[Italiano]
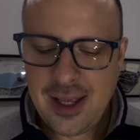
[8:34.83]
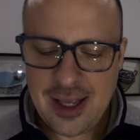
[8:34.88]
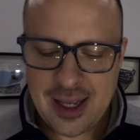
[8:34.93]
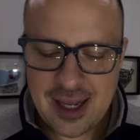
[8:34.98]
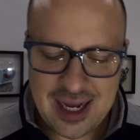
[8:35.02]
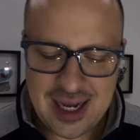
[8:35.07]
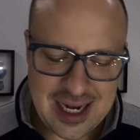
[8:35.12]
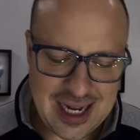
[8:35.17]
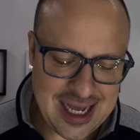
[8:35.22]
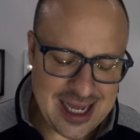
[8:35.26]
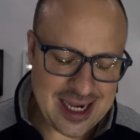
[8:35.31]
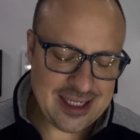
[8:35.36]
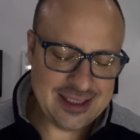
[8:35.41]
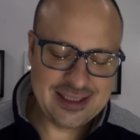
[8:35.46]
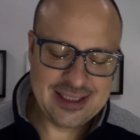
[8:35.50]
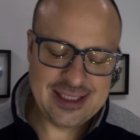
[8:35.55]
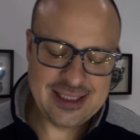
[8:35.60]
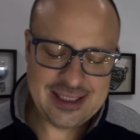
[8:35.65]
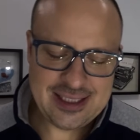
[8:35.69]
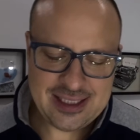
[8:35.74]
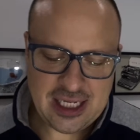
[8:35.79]

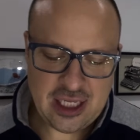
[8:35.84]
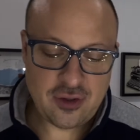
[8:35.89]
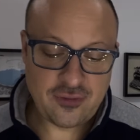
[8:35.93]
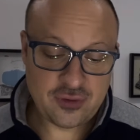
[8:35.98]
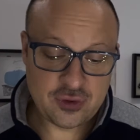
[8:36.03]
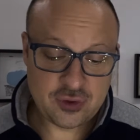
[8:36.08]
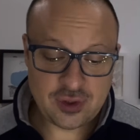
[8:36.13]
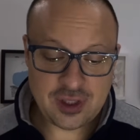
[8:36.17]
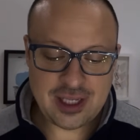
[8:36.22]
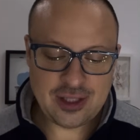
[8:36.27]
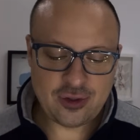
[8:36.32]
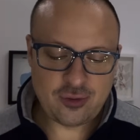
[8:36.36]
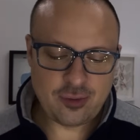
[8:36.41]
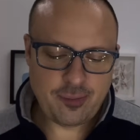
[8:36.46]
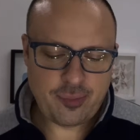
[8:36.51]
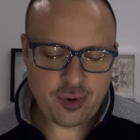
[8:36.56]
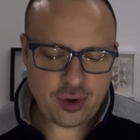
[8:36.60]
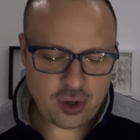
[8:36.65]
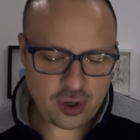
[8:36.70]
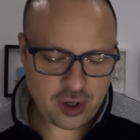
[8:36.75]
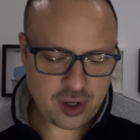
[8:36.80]
Clarence Sedolf, sono andato un
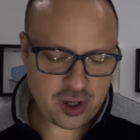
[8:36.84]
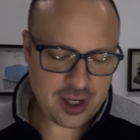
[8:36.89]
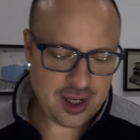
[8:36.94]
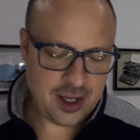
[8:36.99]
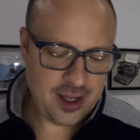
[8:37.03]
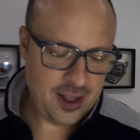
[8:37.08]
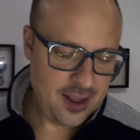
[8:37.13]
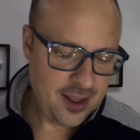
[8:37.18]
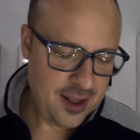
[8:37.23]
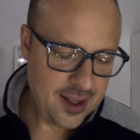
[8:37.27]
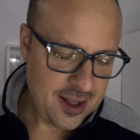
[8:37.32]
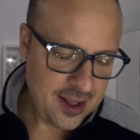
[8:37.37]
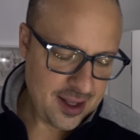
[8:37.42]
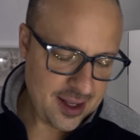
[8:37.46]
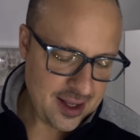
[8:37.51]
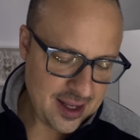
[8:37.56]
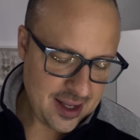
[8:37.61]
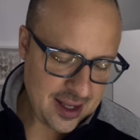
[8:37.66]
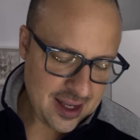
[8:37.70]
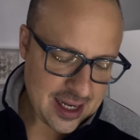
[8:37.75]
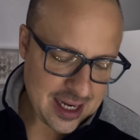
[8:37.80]
po' a,
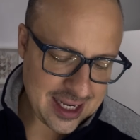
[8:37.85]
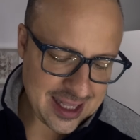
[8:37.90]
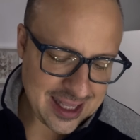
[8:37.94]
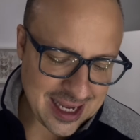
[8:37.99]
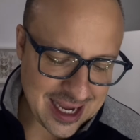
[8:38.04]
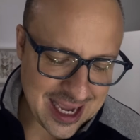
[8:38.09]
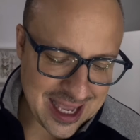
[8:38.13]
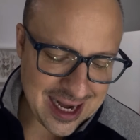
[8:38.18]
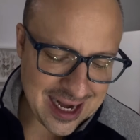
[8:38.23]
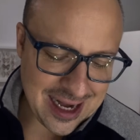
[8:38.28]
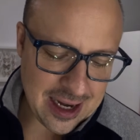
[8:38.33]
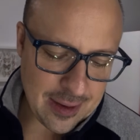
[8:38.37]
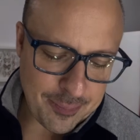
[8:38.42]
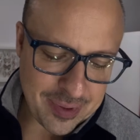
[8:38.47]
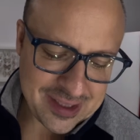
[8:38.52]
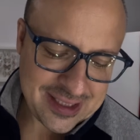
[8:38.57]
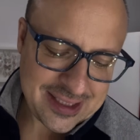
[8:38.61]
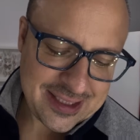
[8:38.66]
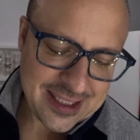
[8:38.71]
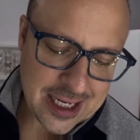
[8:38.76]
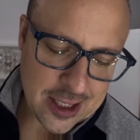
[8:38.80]
indagare nel
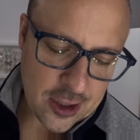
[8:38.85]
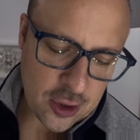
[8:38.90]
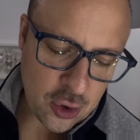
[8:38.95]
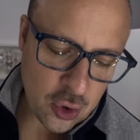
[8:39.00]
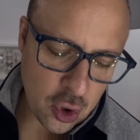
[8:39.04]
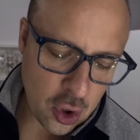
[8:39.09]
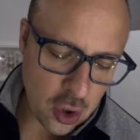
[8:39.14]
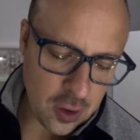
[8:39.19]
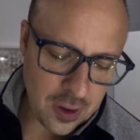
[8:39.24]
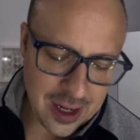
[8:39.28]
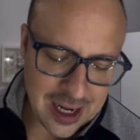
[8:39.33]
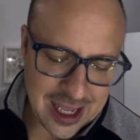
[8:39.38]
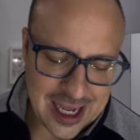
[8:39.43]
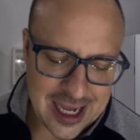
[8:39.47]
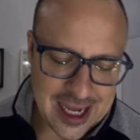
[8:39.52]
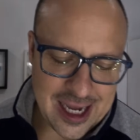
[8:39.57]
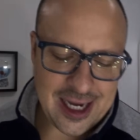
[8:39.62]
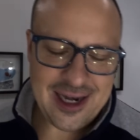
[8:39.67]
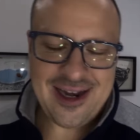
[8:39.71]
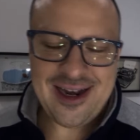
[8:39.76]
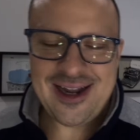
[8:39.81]
passato
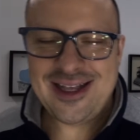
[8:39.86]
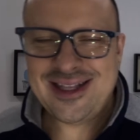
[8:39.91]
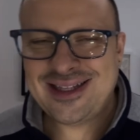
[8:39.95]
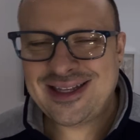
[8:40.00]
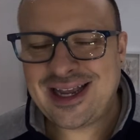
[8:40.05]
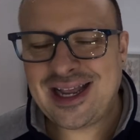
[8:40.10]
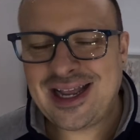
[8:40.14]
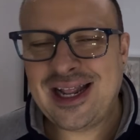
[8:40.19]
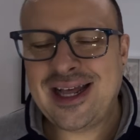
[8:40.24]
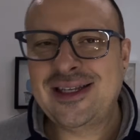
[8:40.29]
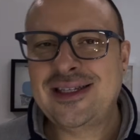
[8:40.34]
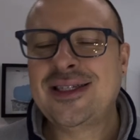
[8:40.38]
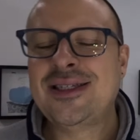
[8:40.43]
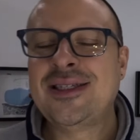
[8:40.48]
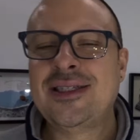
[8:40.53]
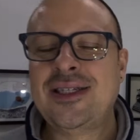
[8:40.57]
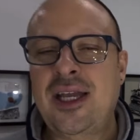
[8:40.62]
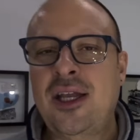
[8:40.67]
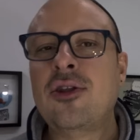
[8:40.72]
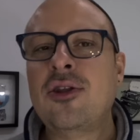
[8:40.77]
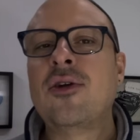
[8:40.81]
online, Clarence
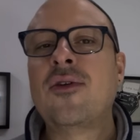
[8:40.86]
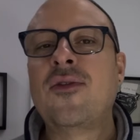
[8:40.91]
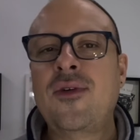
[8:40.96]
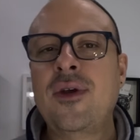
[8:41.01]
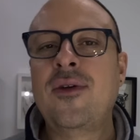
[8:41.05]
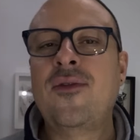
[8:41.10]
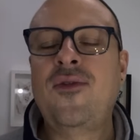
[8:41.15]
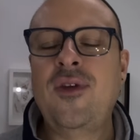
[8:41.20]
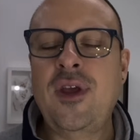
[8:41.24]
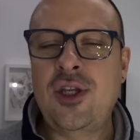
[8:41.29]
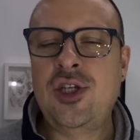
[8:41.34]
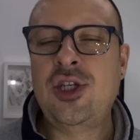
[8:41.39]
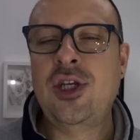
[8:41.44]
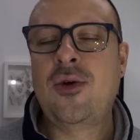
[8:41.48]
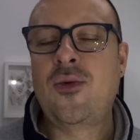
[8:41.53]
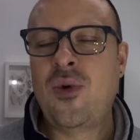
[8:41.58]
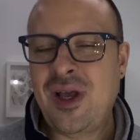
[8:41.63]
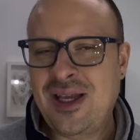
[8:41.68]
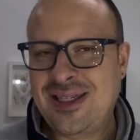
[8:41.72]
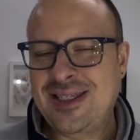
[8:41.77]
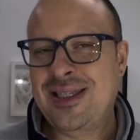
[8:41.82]
Sedolf fece
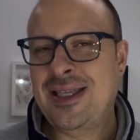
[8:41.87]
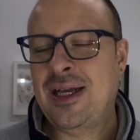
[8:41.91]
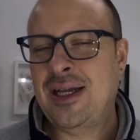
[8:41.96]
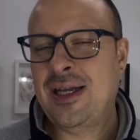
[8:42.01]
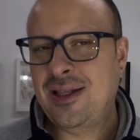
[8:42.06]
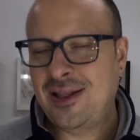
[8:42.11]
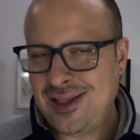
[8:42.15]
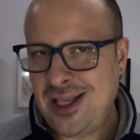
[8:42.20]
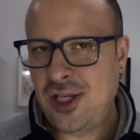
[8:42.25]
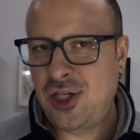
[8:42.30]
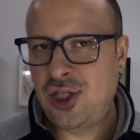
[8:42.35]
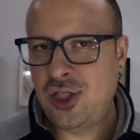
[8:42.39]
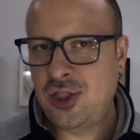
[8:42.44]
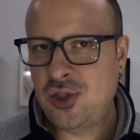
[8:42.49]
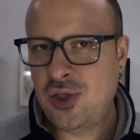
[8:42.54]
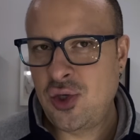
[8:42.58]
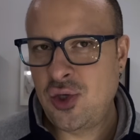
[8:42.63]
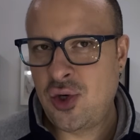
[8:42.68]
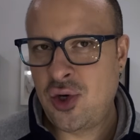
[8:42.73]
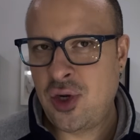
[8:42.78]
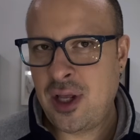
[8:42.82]
questa
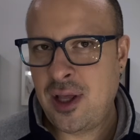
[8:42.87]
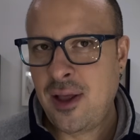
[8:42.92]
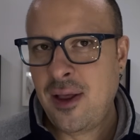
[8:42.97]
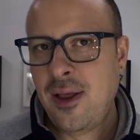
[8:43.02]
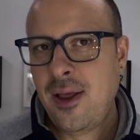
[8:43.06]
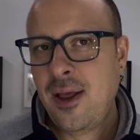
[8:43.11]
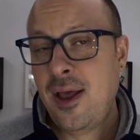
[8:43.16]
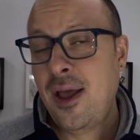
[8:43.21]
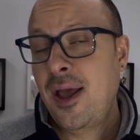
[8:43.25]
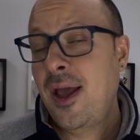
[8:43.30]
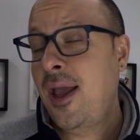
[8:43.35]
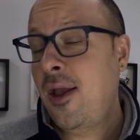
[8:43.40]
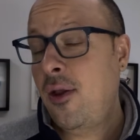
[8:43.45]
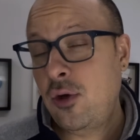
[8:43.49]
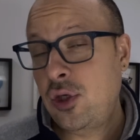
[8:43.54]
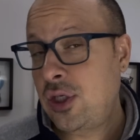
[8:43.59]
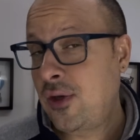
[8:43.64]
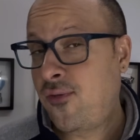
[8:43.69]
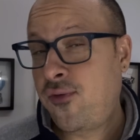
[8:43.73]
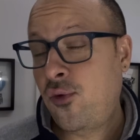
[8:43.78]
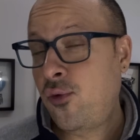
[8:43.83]
decisione e non
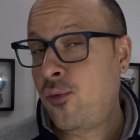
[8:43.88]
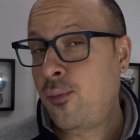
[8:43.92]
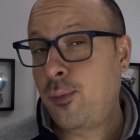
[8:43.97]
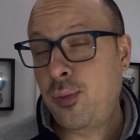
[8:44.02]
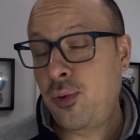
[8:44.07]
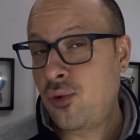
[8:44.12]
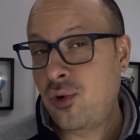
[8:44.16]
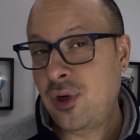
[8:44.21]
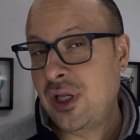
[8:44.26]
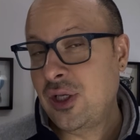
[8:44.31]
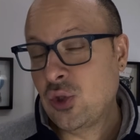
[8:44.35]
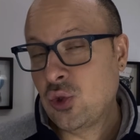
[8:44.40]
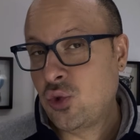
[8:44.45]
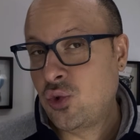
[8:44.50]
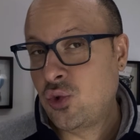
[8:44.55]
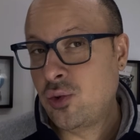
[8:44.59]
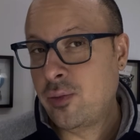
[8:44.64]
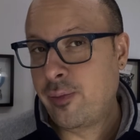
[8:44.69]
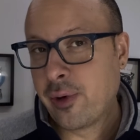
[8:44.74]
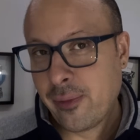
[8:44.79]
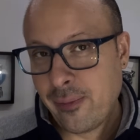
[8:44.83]
ci fu più
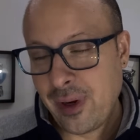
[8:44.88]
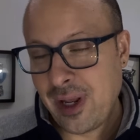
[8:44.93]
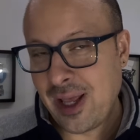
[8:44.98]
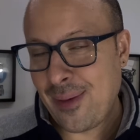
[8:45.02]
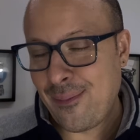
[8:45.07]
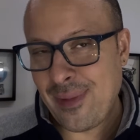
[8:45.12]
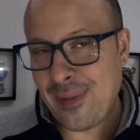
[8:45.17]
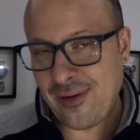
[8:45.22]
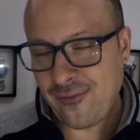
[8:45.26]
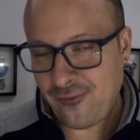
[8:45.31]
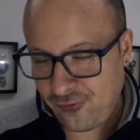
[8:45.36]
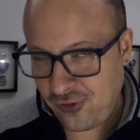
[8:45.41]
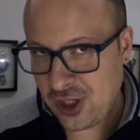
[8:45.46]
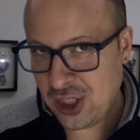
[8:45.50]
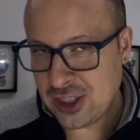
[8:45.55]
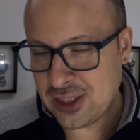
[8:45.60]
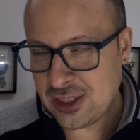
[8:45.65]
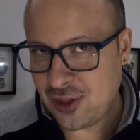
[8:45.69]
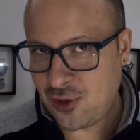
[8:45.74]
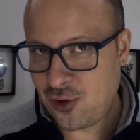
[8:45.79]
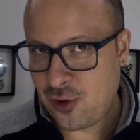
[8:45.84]
nessun problema
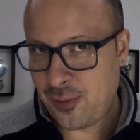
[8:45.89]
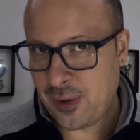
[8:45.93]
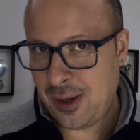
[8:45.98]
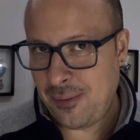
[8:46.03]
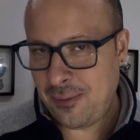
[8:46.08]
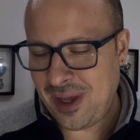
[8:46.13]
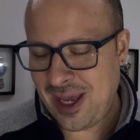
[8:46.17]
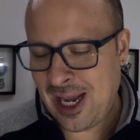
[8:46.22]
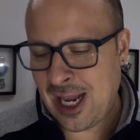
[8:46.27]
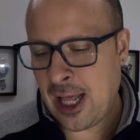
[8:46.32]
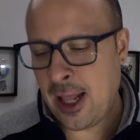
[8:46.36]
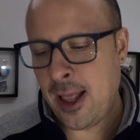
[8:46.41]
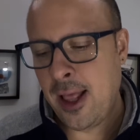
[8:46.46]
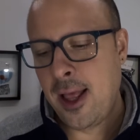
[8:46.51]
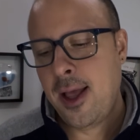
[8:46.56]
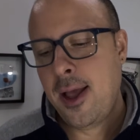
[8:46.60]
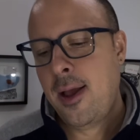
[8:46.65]
fisico per il Milan.